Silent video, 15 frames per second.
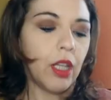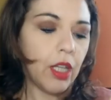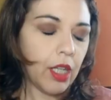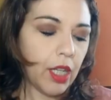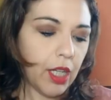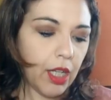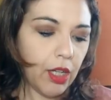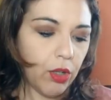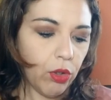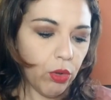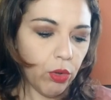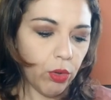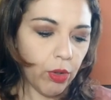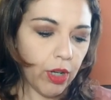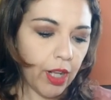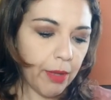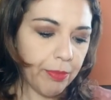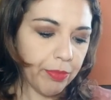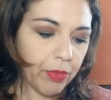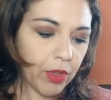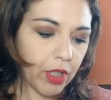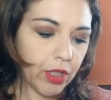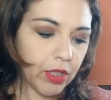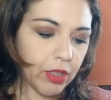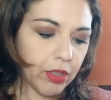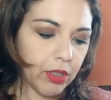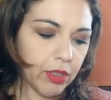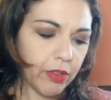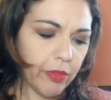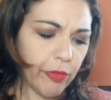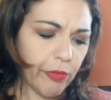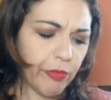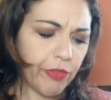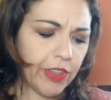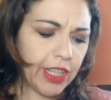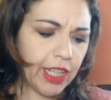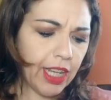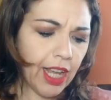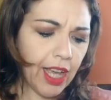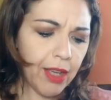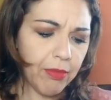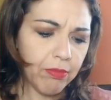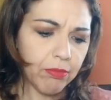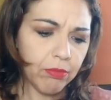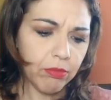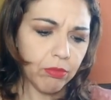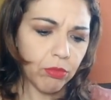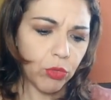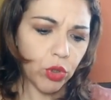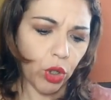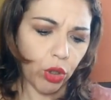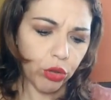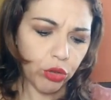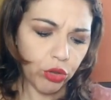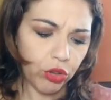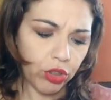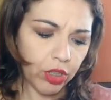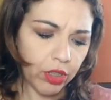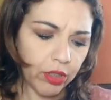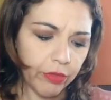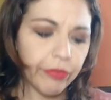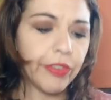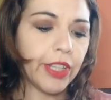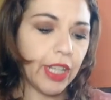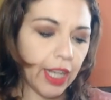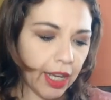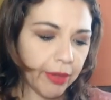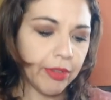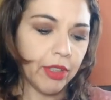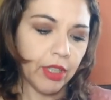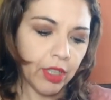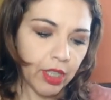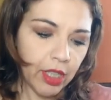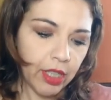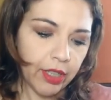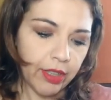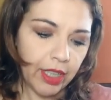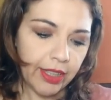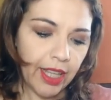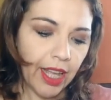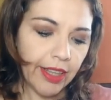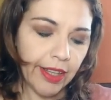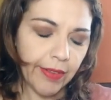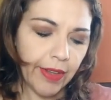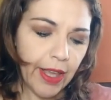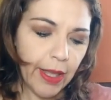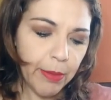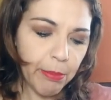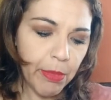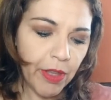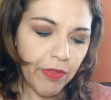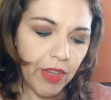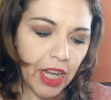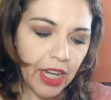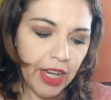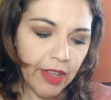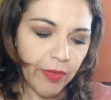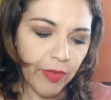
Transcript: allora vila nos vila taglia una m viene